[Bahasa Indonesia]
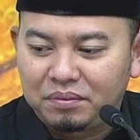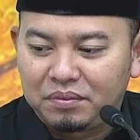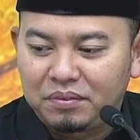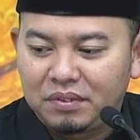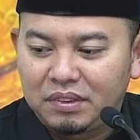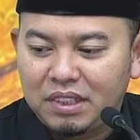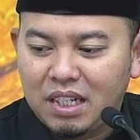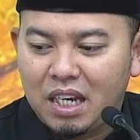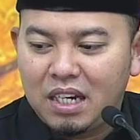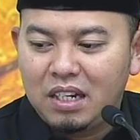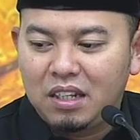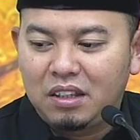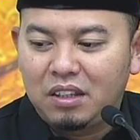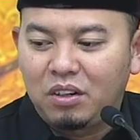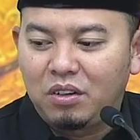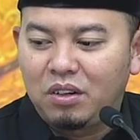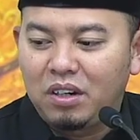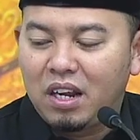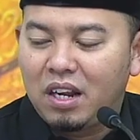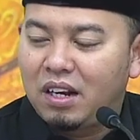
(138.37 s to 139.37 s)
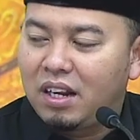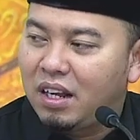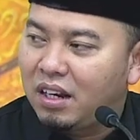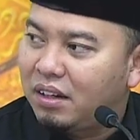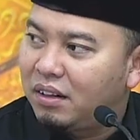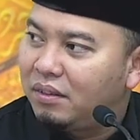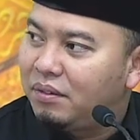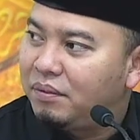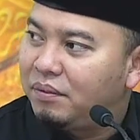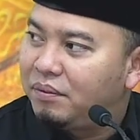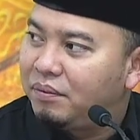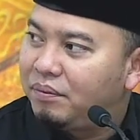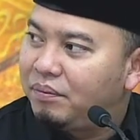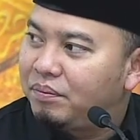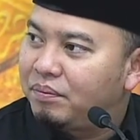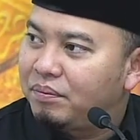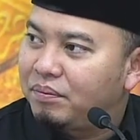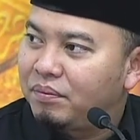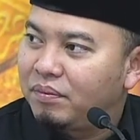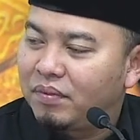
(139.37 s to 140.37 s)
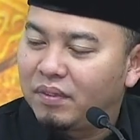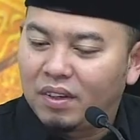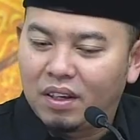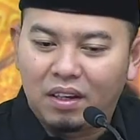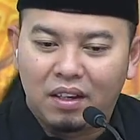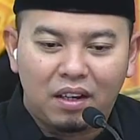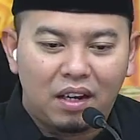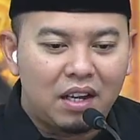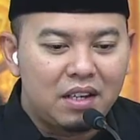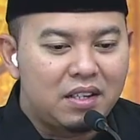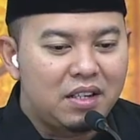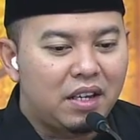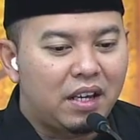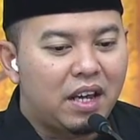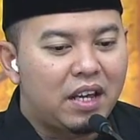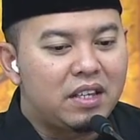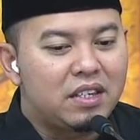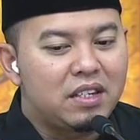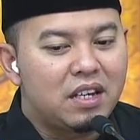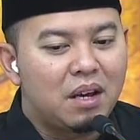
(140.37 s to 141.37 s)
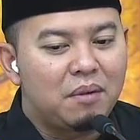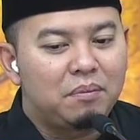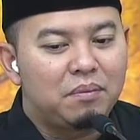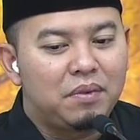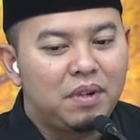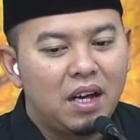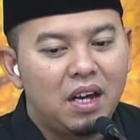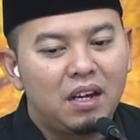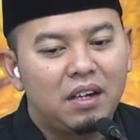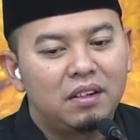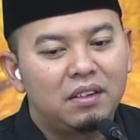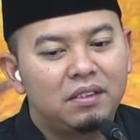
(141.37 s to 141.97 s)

jadi telur dadar hmm, kasih kecap dah